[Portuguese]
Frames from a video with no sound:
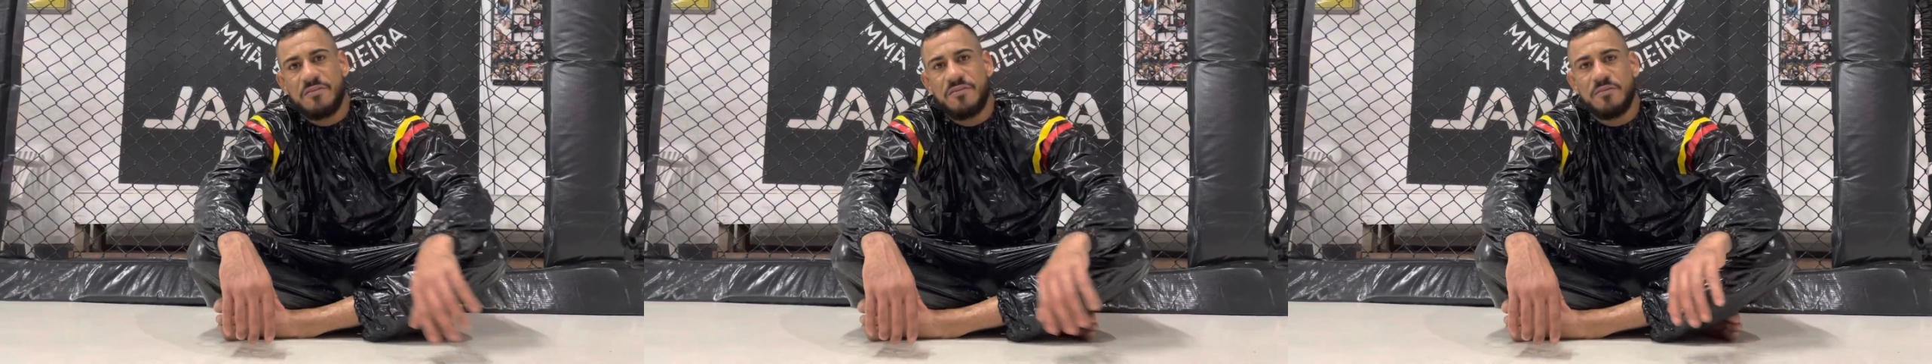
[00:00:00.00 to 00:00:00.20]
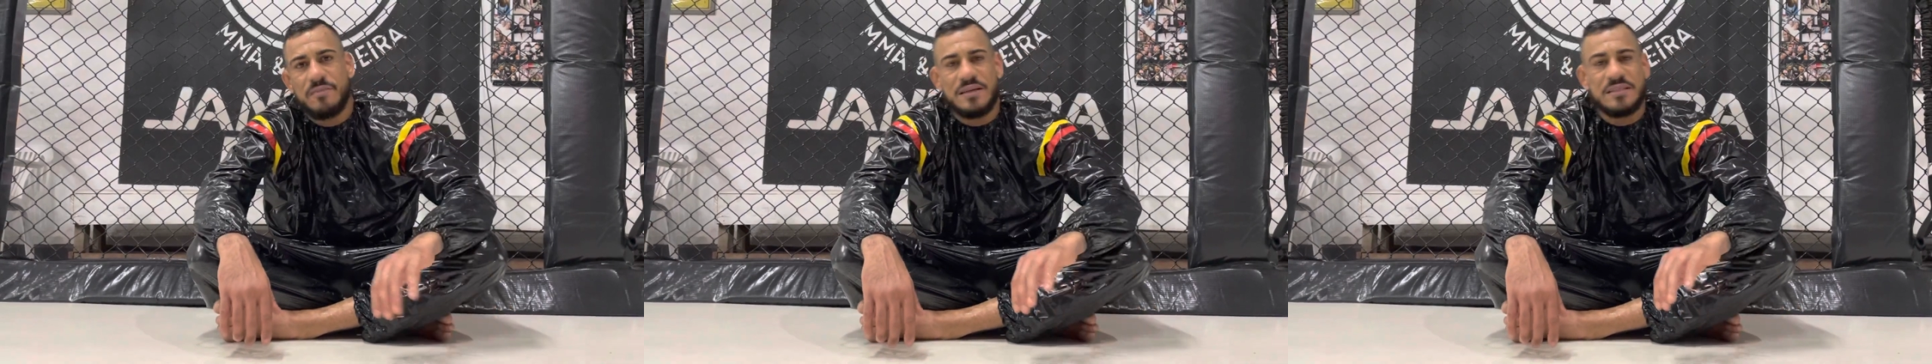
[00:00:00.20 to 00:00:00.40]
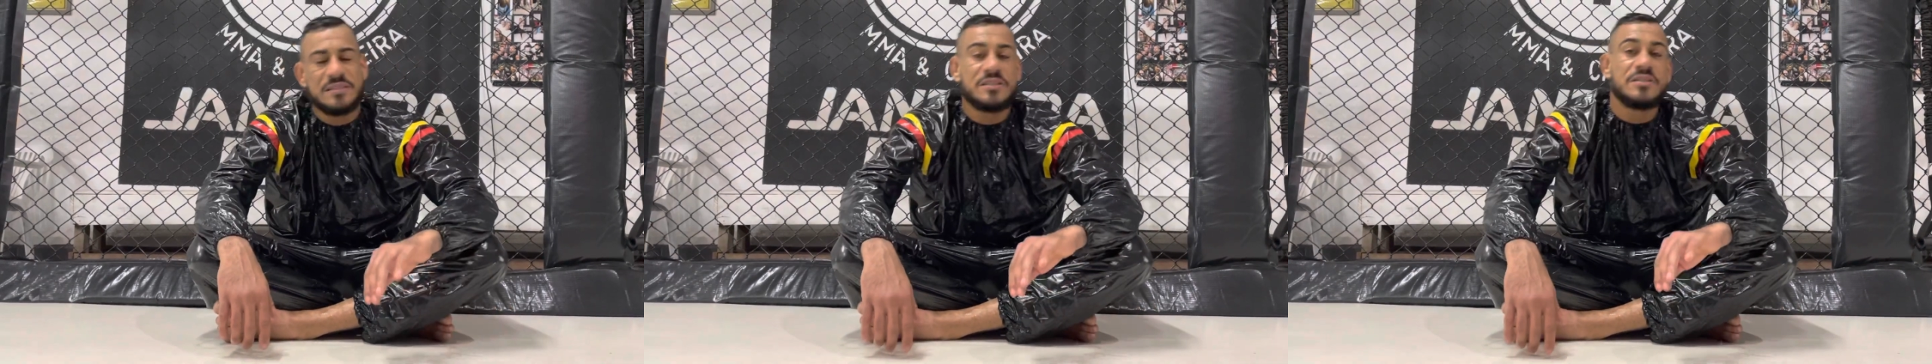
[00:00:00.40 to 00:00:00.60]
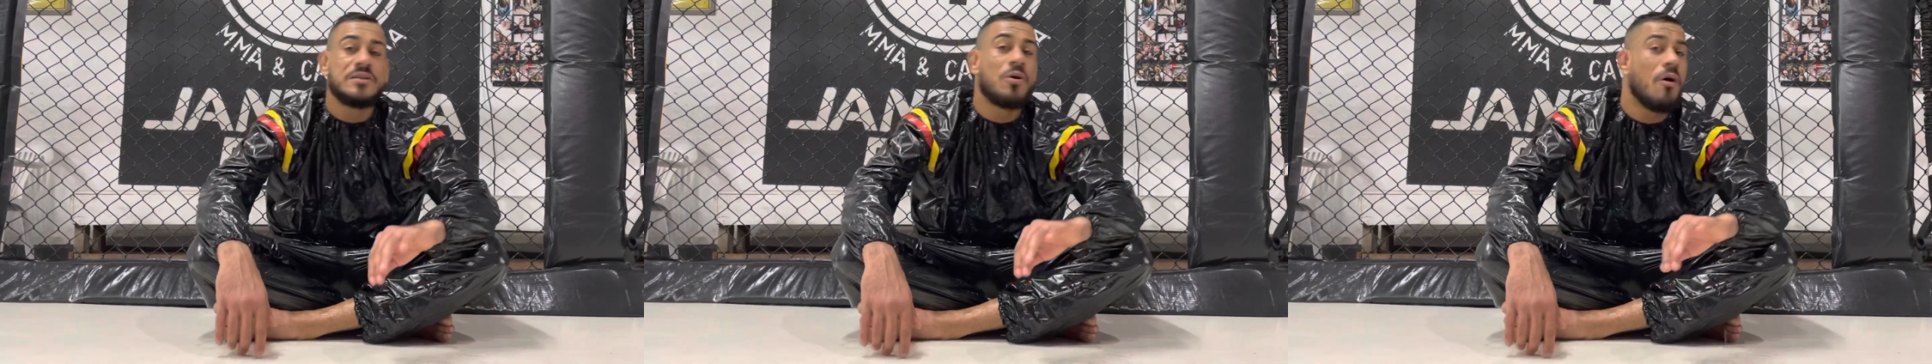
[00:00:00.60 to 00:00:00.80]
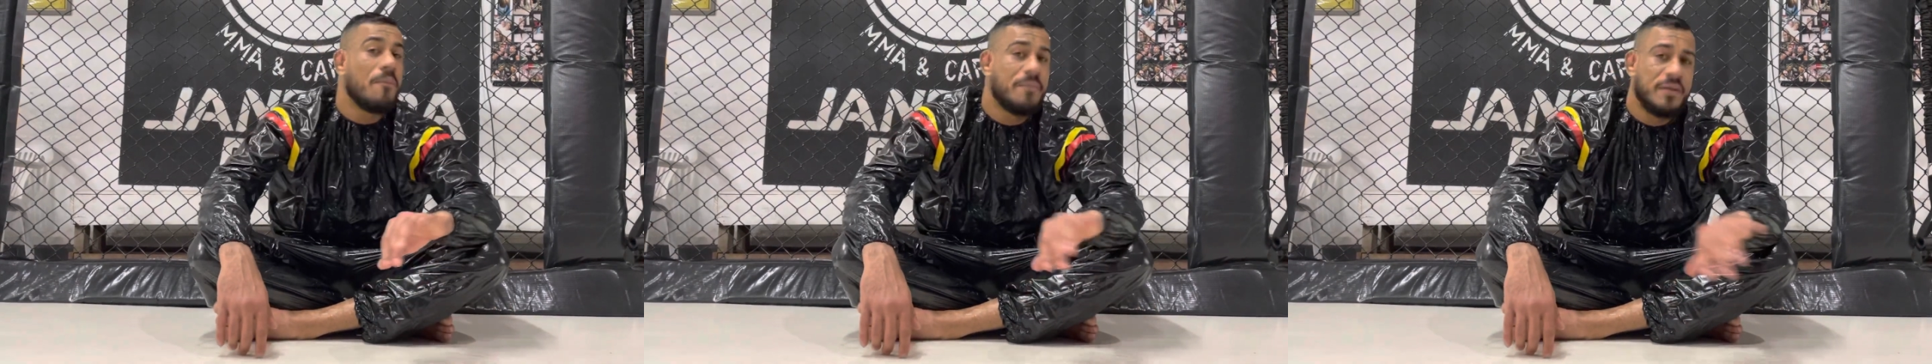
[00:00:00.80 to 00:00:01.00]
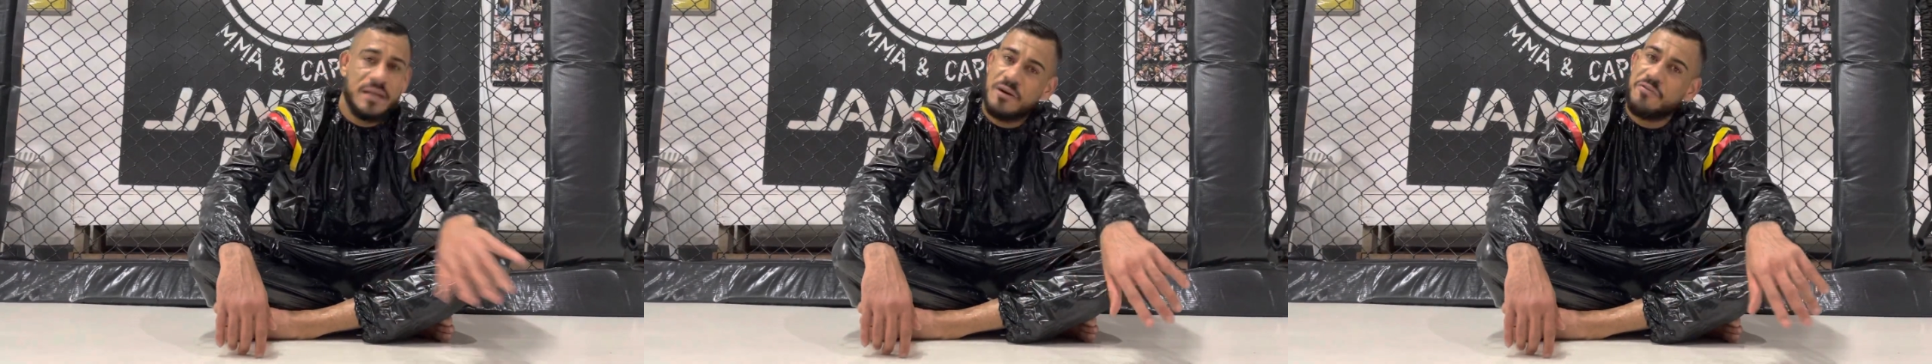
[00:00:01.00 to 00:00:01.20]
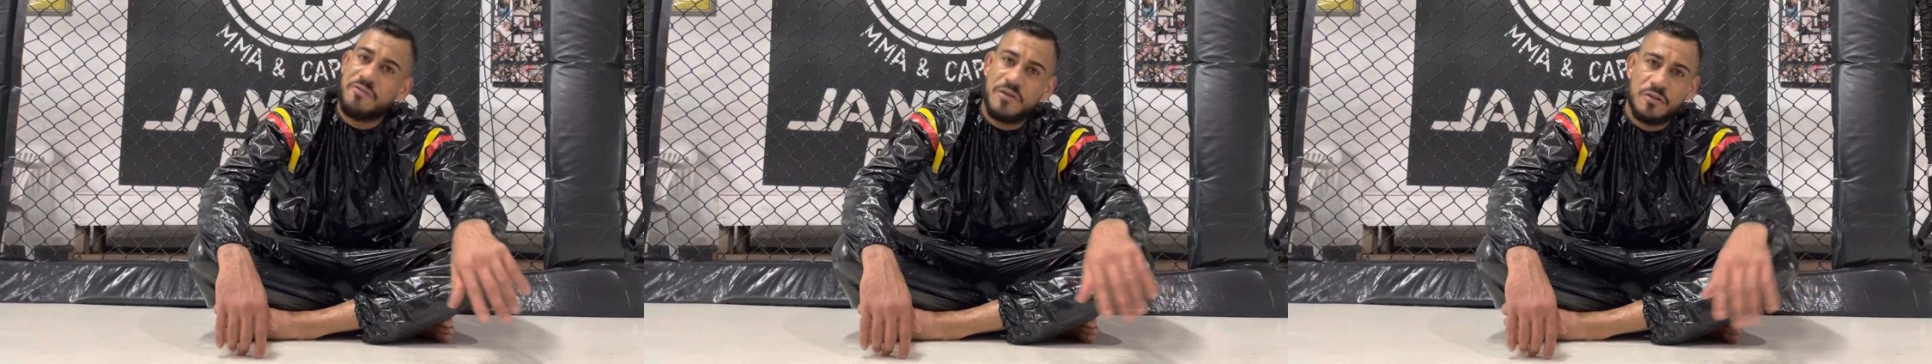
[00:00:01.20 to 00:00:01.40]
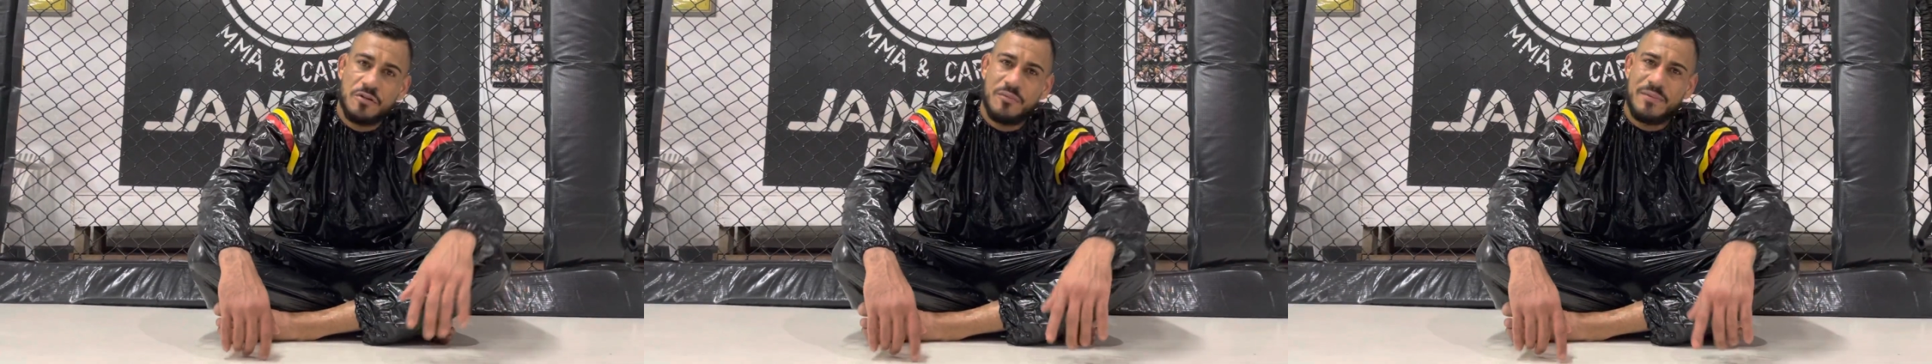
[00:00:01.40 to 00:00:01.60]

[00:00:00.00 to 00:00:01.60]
veio o Mestre Cobrinha, o filho do